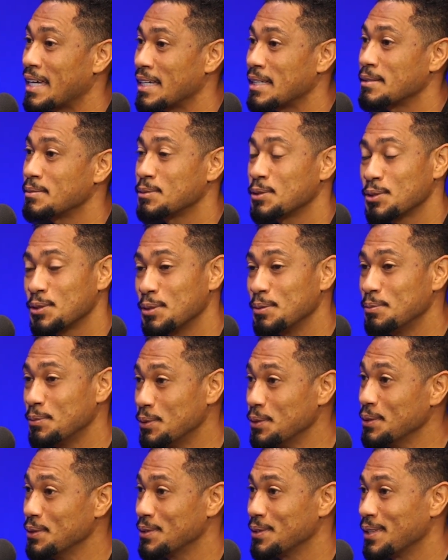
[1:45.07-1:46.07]
É, mudou
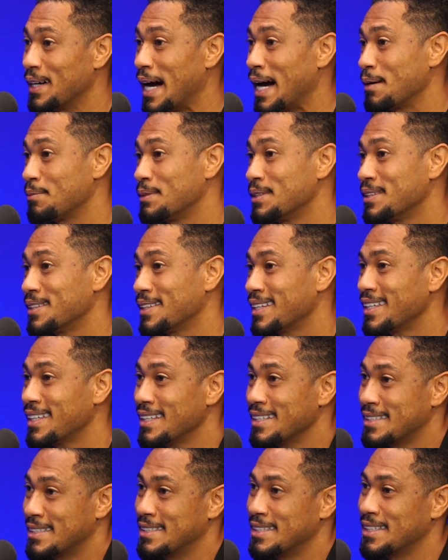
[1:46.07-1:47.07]
muito rápido, né? É. E
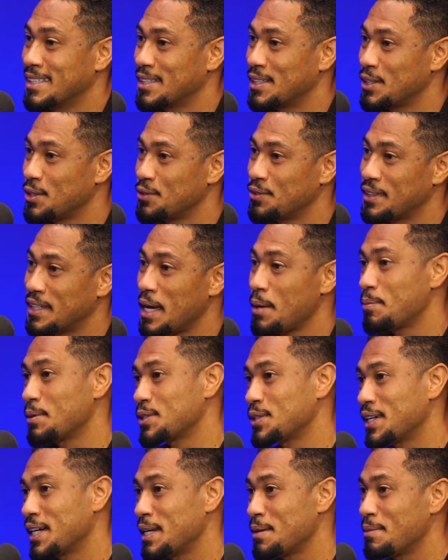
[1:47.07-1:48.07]
assim, eu fiquei para
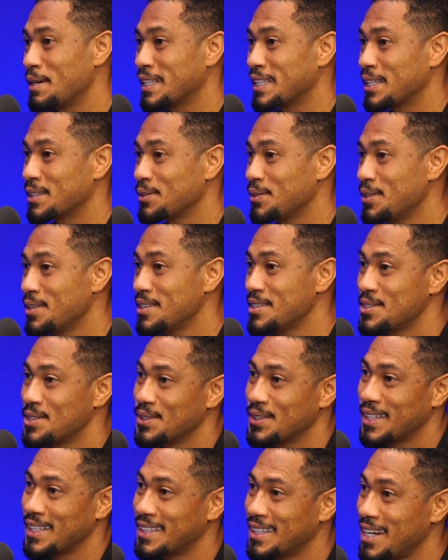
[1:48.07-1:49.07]
jogar Libertadores,
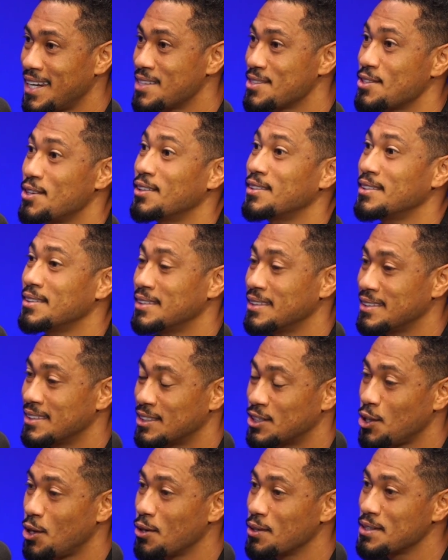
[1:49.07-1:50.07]
joguei três jogos,
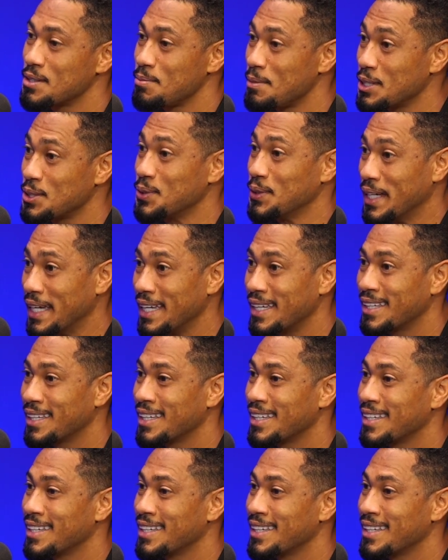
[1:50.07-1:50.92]
jogos e machuquei.